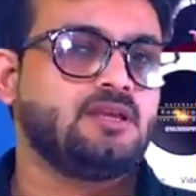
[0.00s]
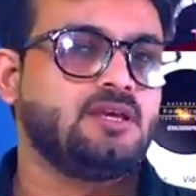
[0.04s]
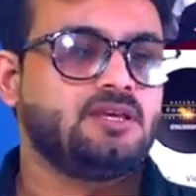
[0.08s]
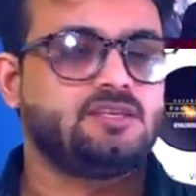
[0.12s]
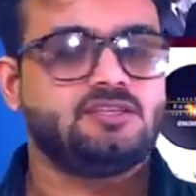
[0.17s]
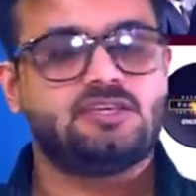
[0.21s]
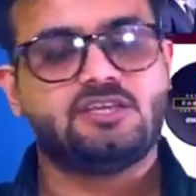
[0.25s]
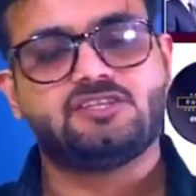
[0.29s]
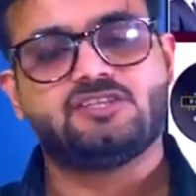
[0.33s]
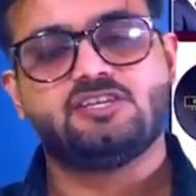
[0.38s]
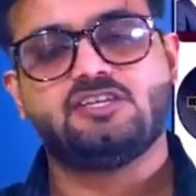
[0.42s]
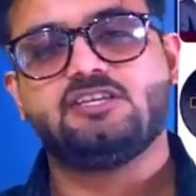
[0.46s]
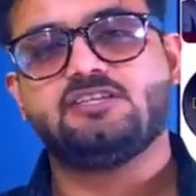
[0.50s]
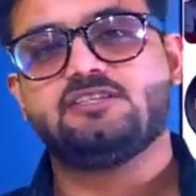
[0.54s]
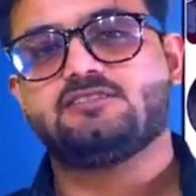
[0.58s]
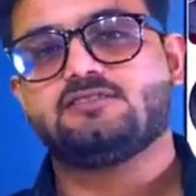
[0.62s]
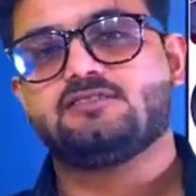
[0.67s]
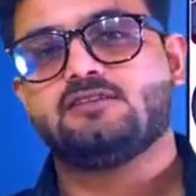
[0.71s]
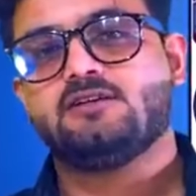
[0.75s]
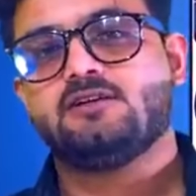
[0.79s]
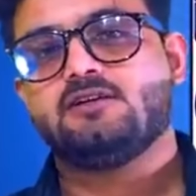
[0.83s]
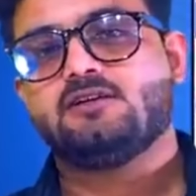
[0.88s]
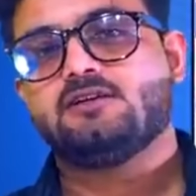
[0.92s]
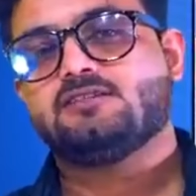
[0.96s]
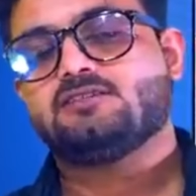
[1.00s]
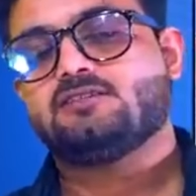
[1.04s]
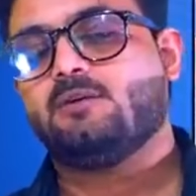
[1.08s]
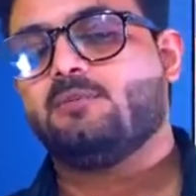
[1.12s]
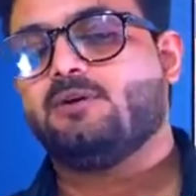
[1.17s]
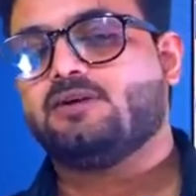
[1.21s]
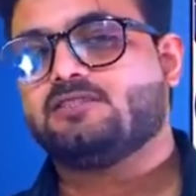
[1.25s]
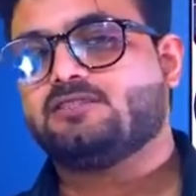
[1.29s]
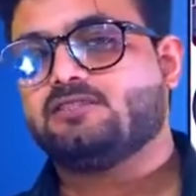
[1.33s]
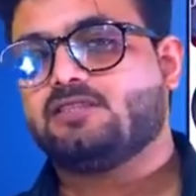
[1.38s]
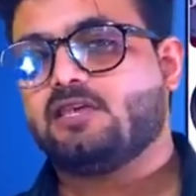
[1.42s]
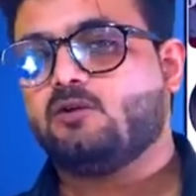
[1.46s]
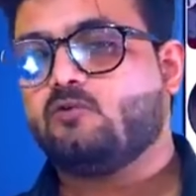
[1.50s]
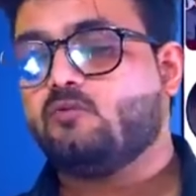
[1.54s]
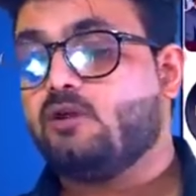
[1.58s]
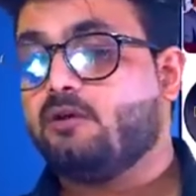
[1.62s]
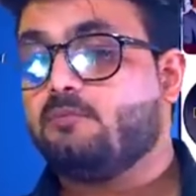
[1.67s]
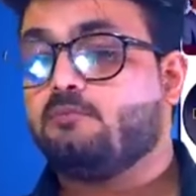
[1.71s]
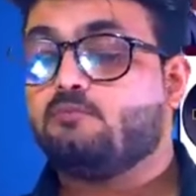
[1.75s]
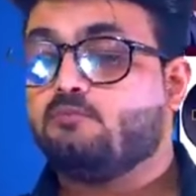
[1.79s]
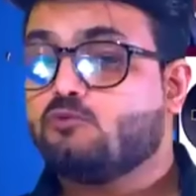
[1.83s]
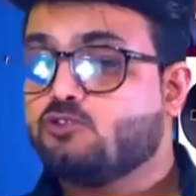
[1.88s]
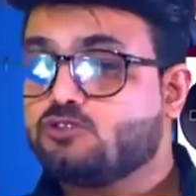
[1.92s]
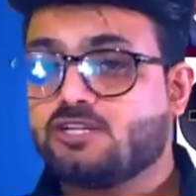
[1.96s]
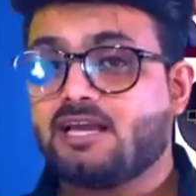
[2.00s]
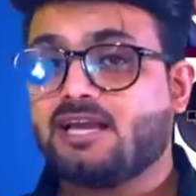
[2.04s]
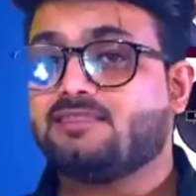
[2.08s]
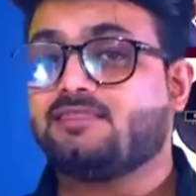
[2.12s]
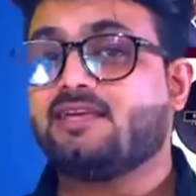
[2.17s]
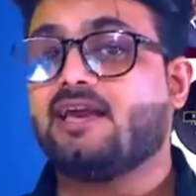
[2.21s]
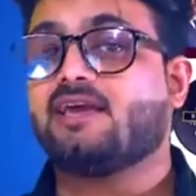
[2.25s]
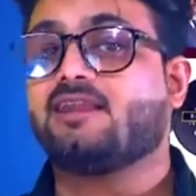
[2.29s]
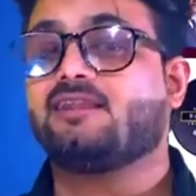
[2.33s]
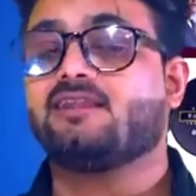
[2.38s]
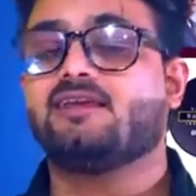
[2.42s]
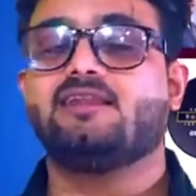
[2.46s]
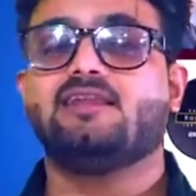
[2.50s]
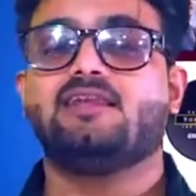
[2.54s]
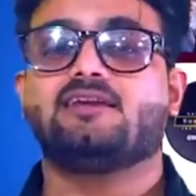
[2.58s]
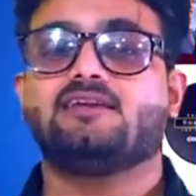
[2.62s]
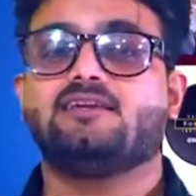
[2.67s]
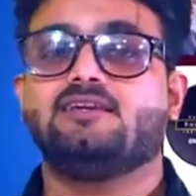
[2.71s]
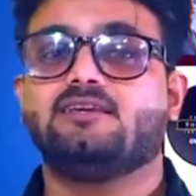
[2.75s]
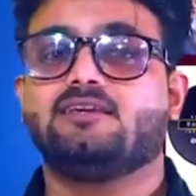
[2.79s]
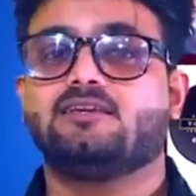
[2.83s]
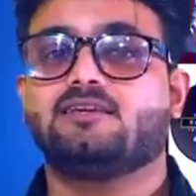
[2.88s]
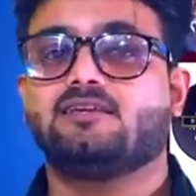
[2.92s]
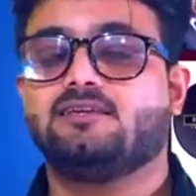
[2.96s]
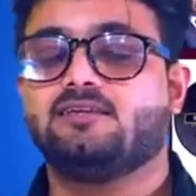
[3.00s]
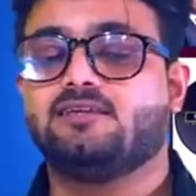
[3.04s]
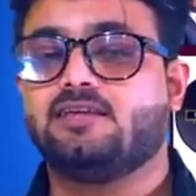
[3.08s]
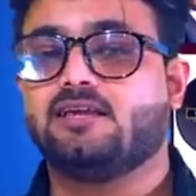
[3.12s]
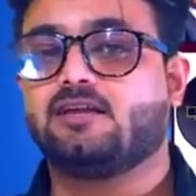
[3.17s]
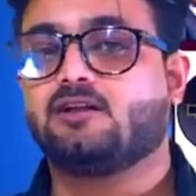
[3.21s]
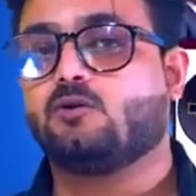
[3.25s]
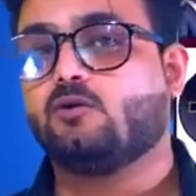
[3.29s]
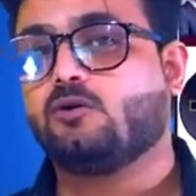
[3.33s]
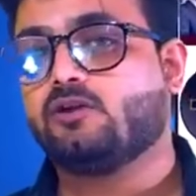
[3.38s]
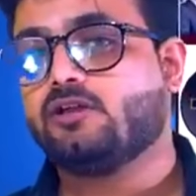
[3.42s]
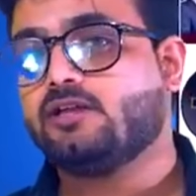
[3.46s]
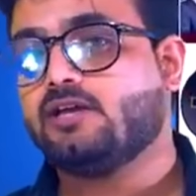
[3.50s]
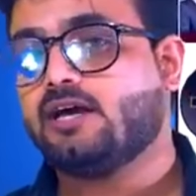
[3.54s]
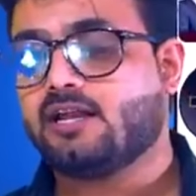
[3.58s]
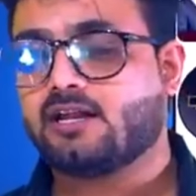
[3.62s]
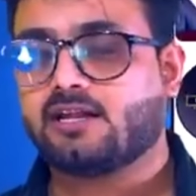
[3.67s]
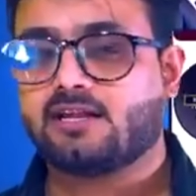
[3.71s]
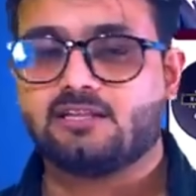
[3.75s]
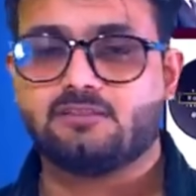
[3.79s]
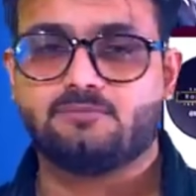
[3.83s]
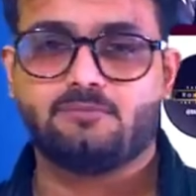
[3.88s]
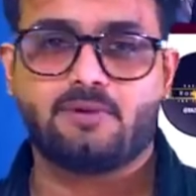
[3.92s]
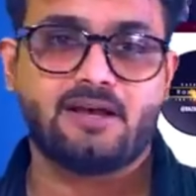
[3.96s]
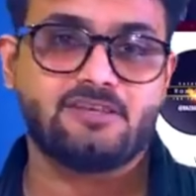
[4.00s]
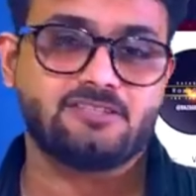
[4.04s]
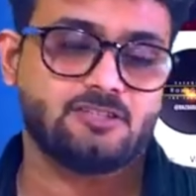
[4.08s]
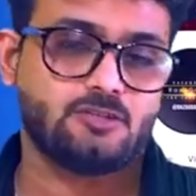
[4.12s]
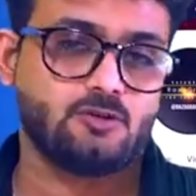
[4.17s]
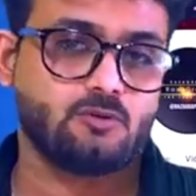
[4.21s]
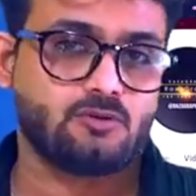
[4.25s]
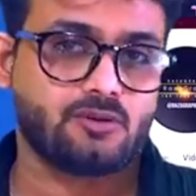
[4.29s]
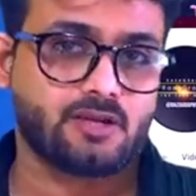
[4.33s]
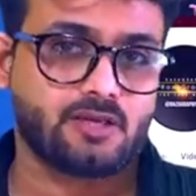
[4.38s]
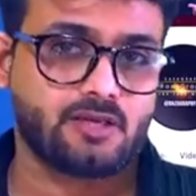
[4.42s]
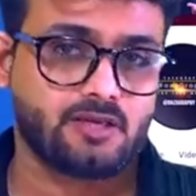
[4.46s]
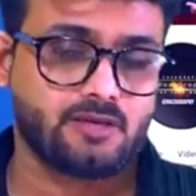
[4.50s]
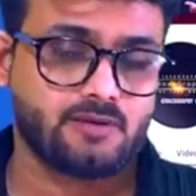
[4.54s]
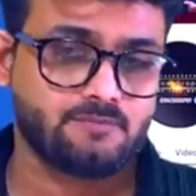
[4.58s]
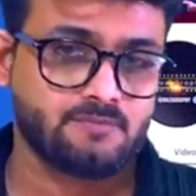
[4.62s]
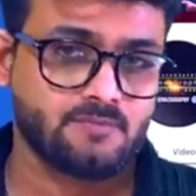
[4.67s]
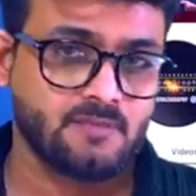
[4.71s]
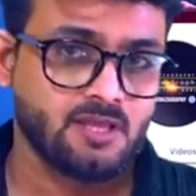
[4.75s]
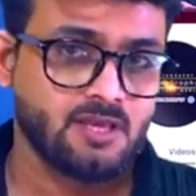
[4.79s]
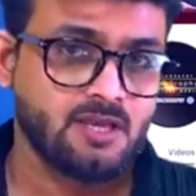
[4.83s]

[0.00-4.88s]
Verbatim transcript: ये चीज़ समझते हुए मुझे देर नहीं लगी कि ये कोई हरकतबाजी हो रही है